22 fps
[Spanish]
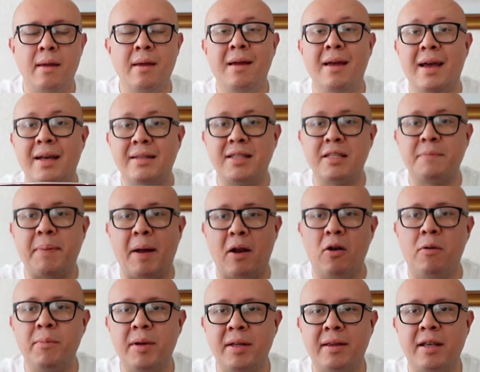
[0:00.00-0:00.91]
estas
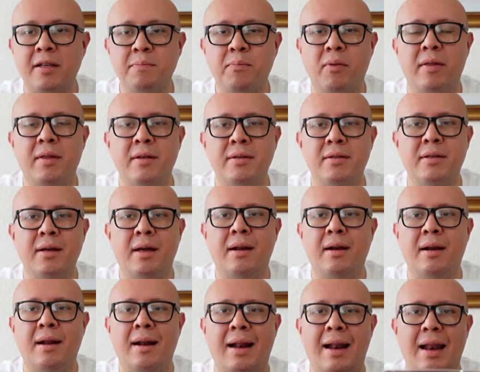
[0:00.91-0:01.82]
palomitas pueden
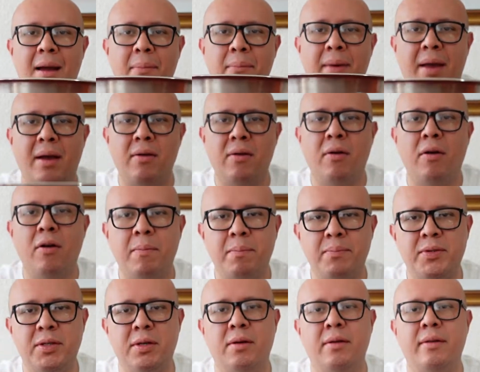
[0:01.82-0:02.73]
ser la mejor
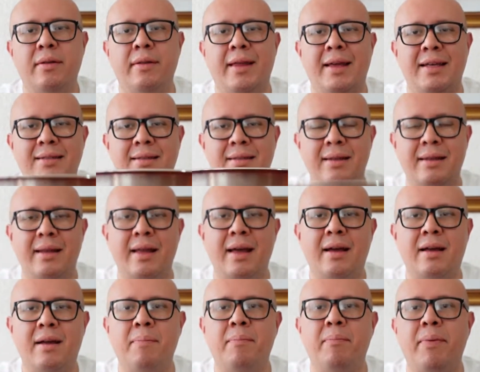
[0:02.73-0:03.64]
opción de
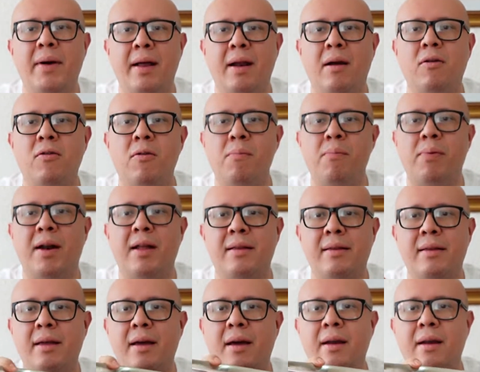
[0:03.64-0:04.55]
snack para
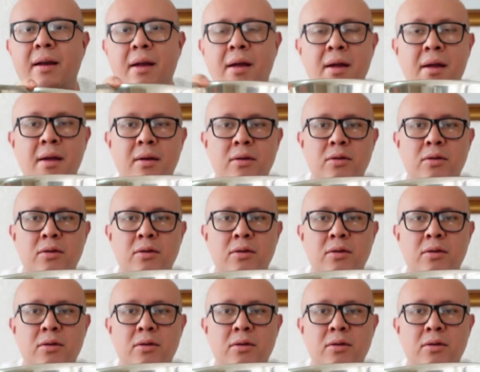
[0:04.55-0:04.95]
completar